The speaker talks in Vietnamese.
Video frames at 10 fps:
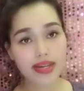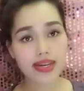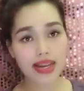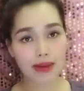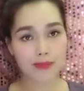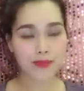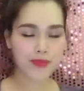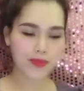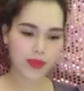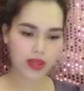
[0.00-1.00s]
mà đã đi
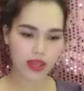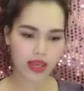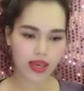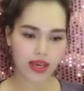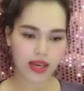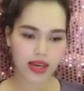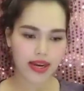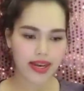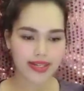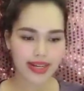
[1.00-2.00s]
làm.
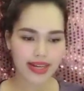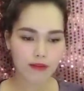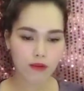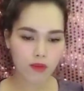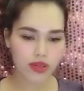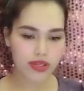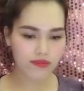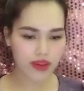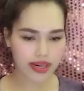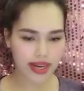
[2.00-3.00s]
Lẽ ra nếu không
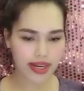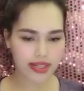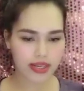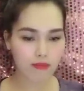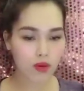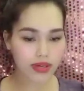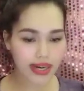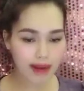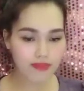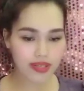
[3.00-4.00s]
có sự việc này thì
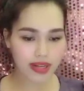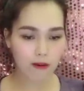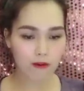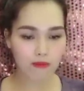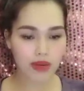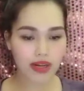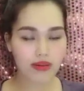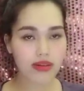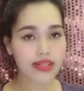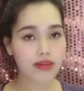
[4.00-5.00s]
một năm sau
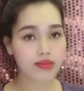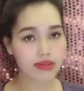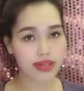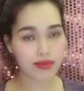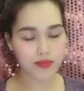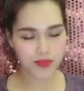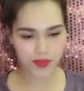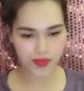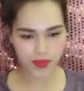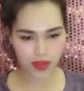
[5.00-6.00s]
mới cưới theo dự định.
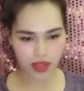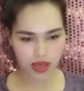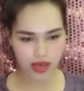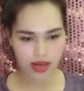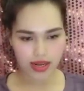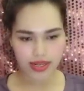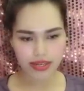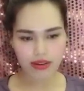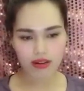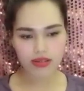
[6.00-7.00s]

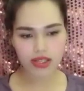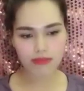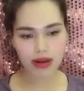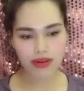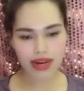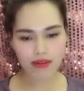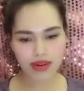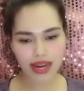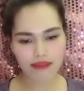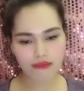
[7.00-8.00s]
Sau đó chị báo
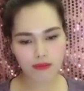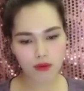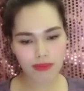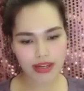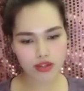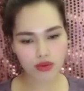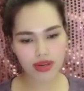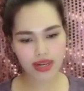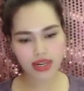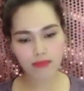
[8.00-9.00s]
cáo lại với bố mẹ
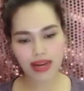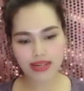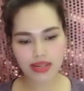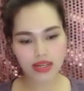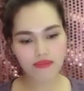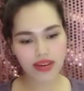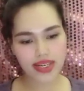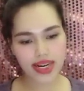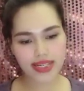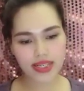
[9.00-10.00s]
tôi là đã bàn kỹ
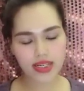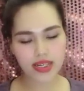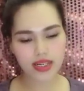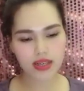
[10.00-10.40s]
với anh Khanh.